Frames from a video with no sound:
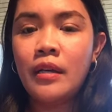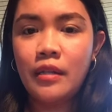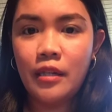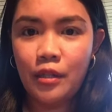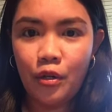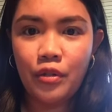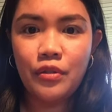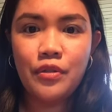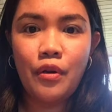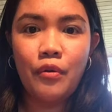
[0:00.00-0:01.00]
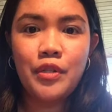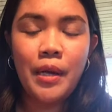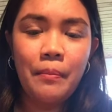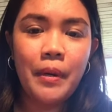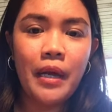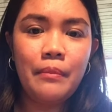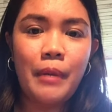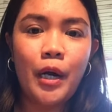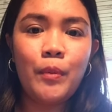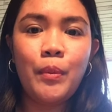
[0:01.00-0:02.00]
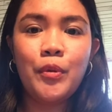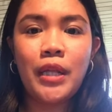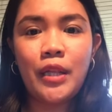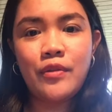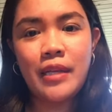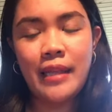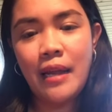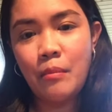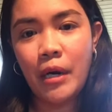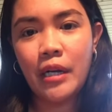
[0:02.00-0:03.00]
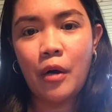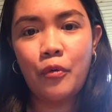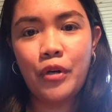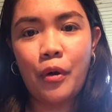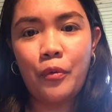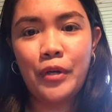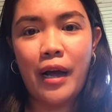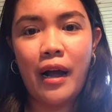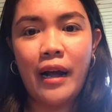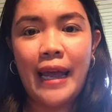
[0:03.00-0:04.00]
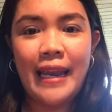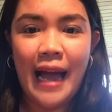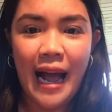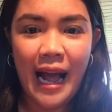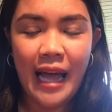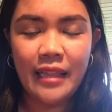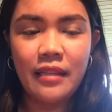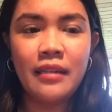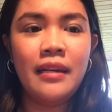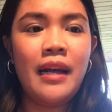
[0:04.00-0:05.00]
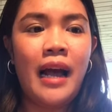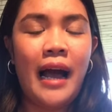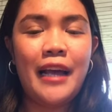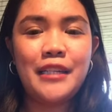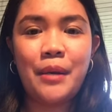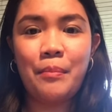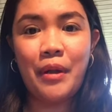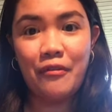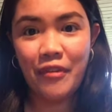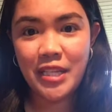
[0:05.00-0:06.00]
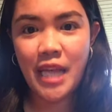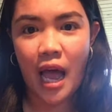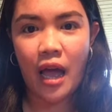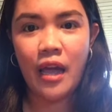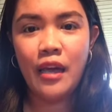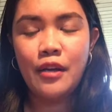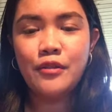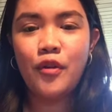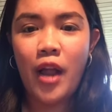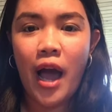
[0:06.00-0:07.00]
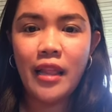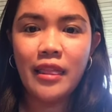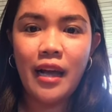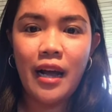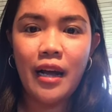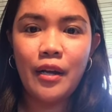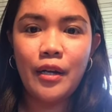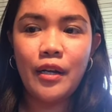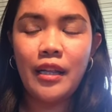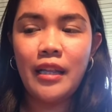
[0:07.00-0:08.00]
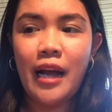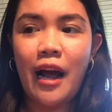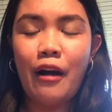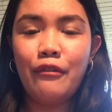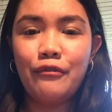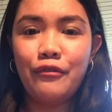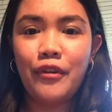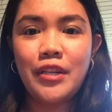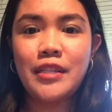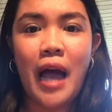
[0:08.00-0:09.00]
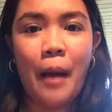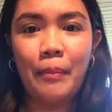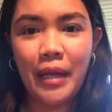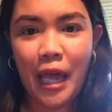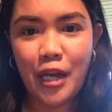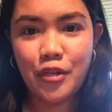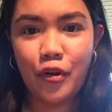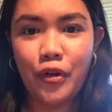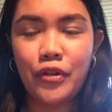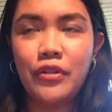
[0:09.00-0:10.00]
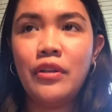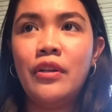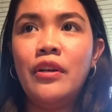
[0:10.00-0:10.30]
Iyon. So syempre, bago pumunta dito sa Denmark, ang unang-unang kailangan ay syempre visa. So lahat ng ang visa application